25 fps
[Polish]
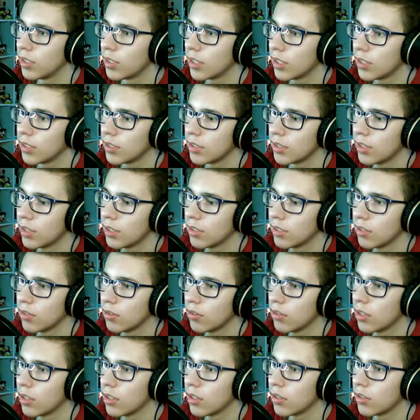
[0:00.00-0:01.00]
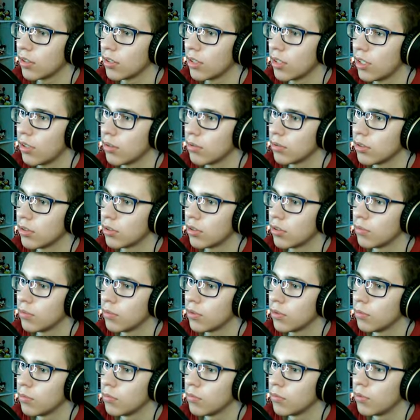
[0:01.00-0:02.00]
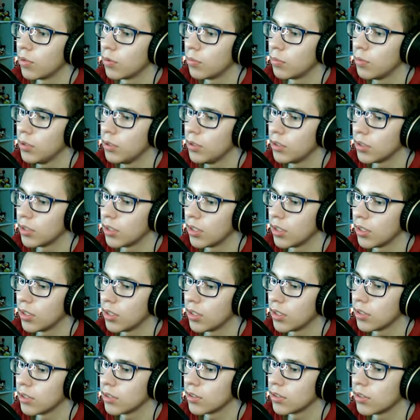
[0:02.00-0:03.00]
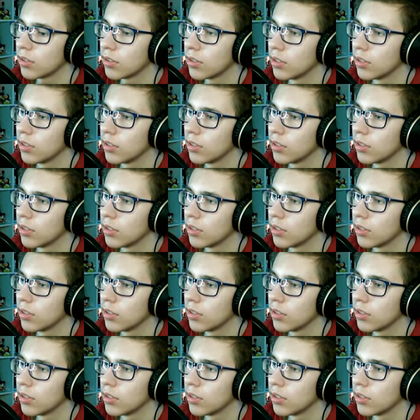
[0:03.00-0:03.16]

Takie strasznie to klaustrofobiczne jest.